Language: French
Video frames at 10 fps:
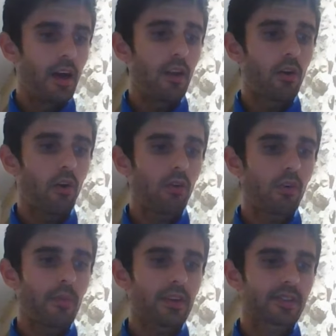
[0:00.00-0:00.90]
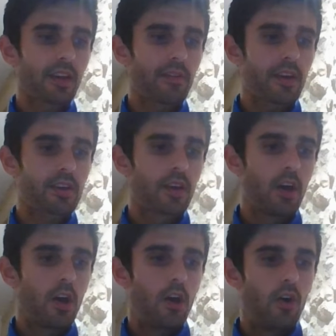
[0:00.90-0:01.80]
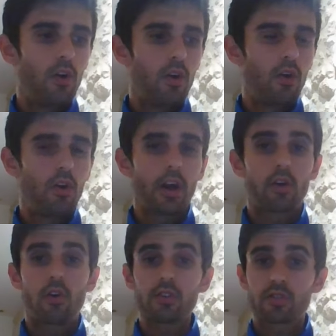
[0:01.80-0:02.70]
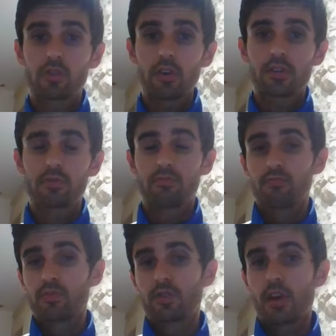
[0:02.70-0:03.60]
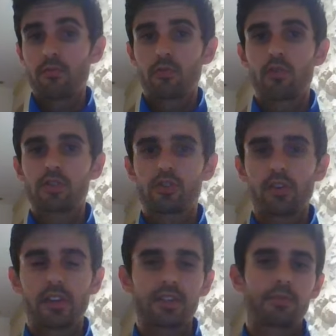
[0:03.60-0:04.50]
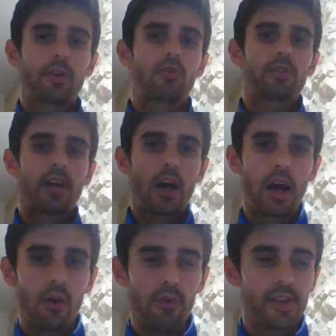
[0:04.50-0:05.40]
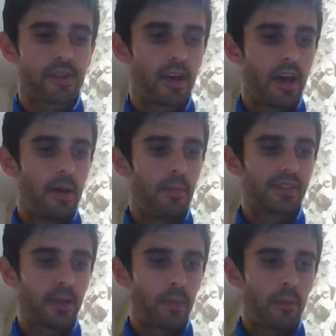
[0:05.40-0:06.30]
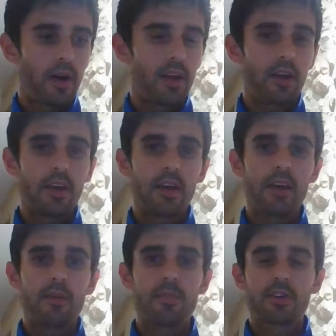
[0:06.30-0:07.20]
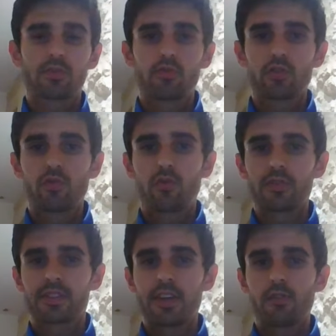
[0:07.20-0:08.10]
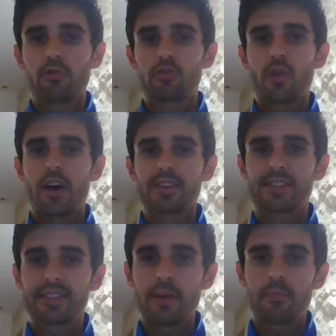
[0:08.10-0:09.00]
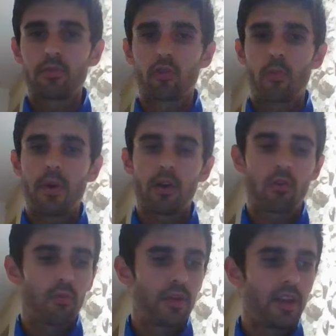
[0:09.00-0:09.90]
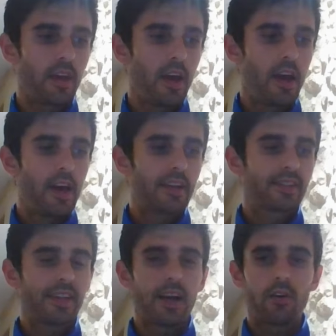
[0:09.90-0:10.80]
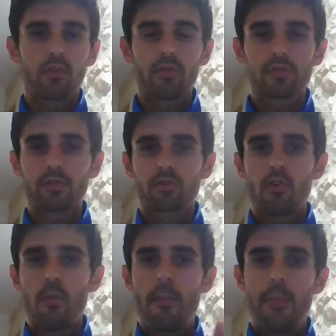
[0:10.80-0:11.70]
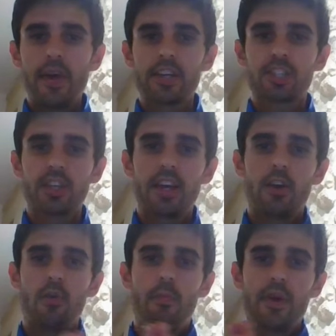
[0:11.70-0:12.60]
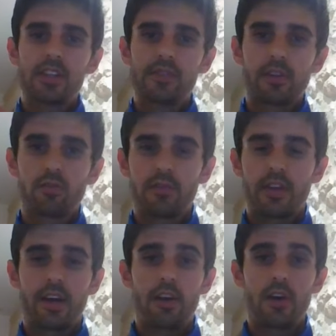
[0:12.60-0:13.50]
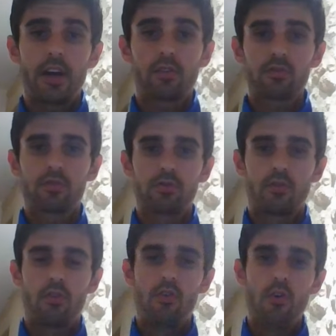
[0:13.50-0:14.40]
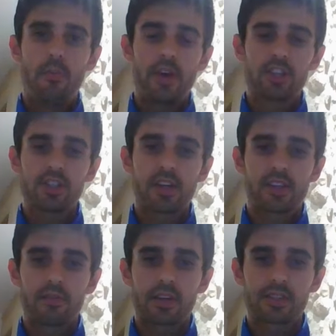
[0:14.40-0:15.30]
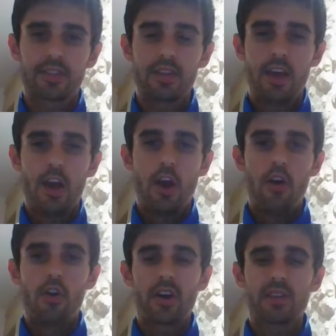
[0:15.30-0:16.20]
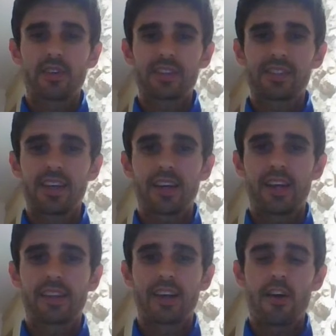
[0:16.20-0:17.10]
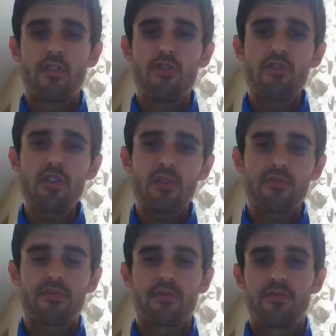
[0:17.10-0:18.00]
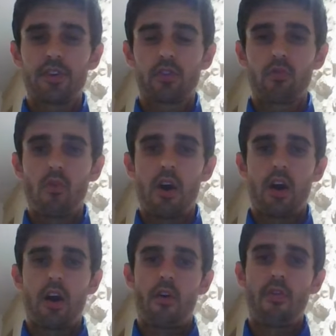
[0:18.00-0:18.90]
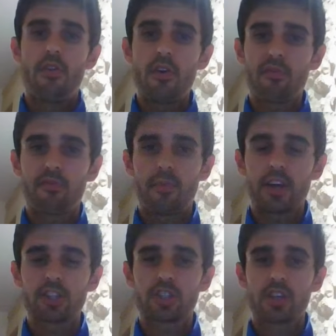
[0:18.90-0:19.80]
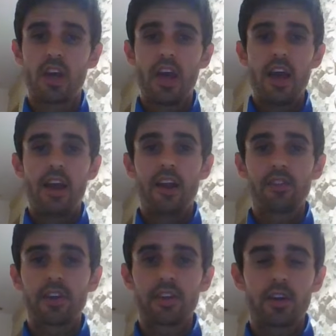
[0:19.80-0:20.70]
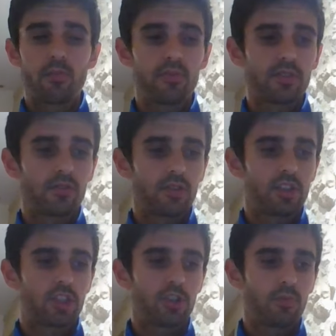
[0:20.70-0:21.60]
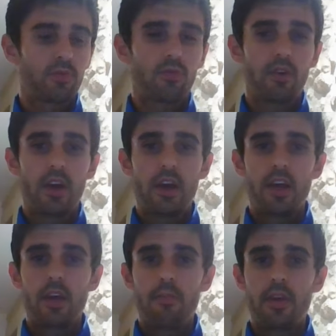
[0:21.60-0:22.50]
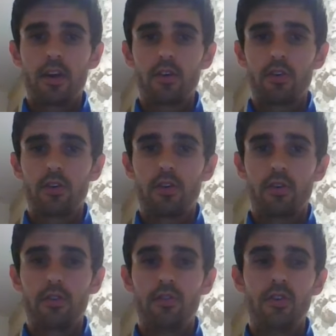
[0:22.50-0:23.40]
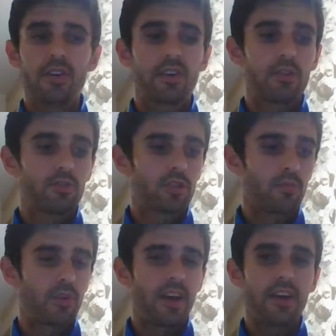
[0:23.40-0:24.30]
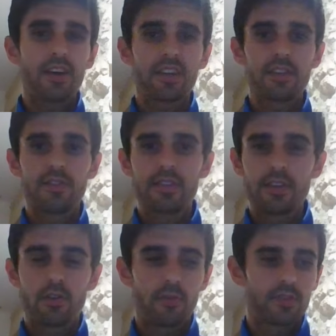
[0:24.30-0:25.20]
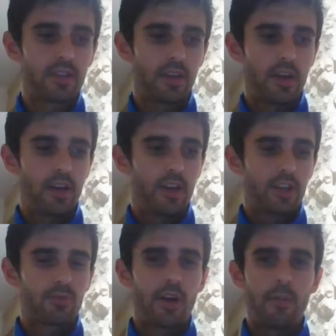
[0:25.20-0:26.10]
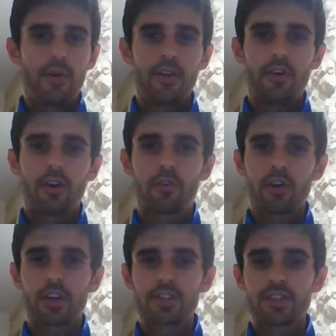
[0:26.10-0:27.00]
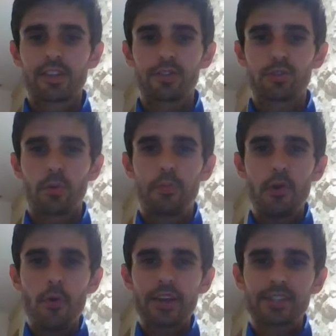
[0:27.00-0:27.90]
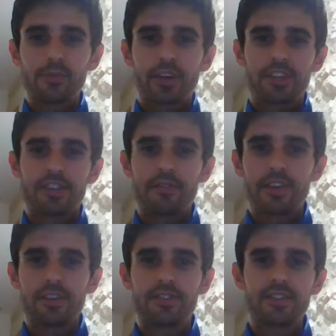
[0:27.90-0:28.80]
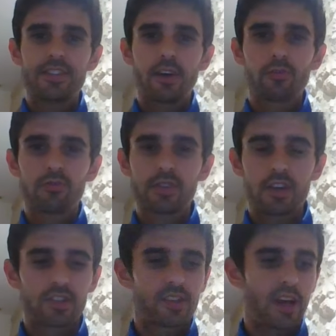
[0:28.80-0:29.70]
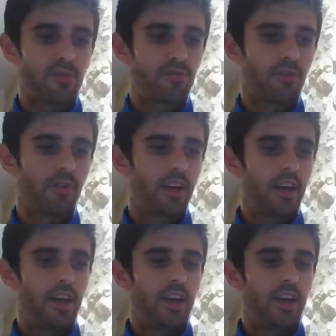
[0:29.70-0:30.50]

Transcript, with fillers: Alors, on commence avec euh, la grosse cote, c'est quand même une grosse cote, hein, c'est pas une cote à 8, mais c'est pas mal. Et bien sûr, je vous conseille de le jouer en simple, donc pas en combiné. C'est la rencontre entre le PSG et le PSV Eindhoven. Alors attention, le PSG est averti, leur adversaire est à 9 victoires en 9 matchs. L'an dernier, en plus, ils ont été champions eh bien, euh, de le, le championnat Eredivisie, comme on dit. Je me rappelle encore quand j'étais sur PES, moi quand j'avais 10 ans, 12 ans, j'étais à fond